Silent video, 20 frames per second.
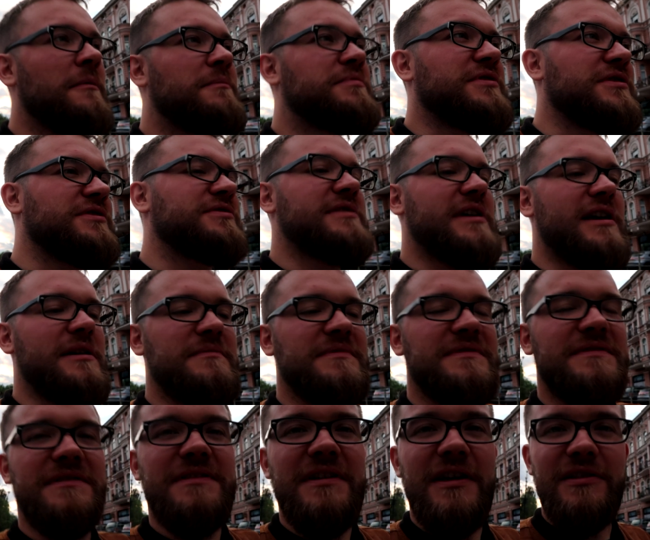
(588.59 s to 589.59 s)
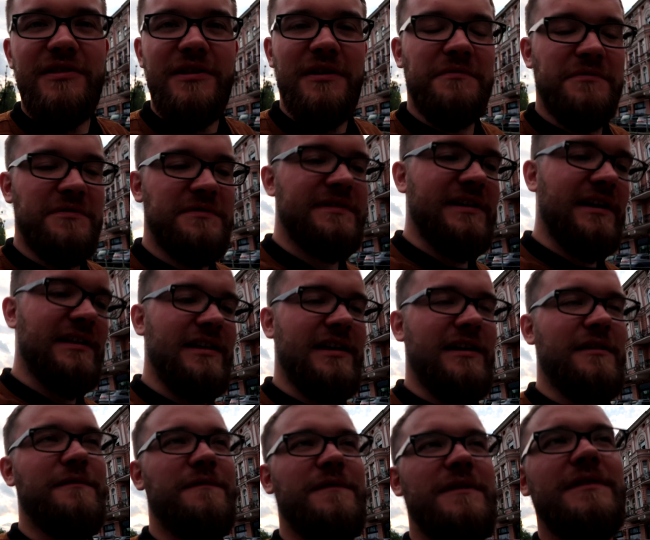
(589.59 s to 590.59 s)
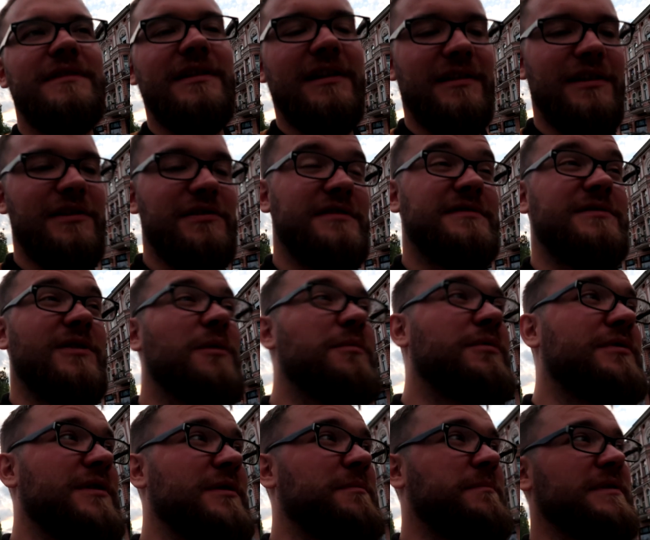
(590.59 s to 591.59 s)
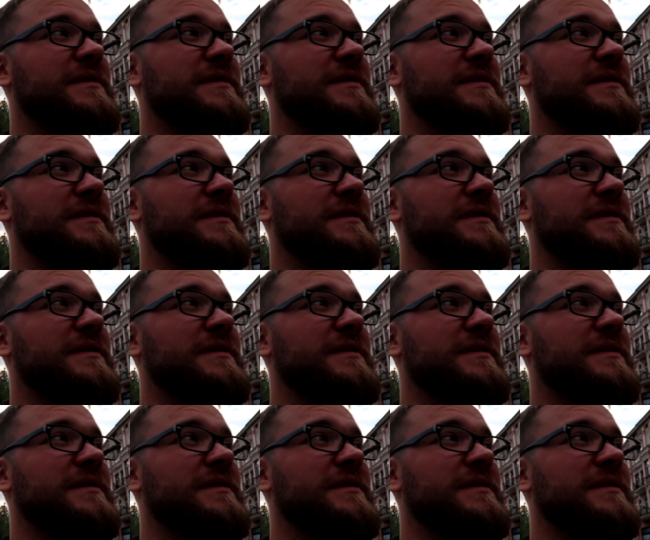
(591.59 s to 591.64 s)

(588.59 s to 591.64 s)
Przejrzałem zdjęcia wrzucane w internecie z obu tych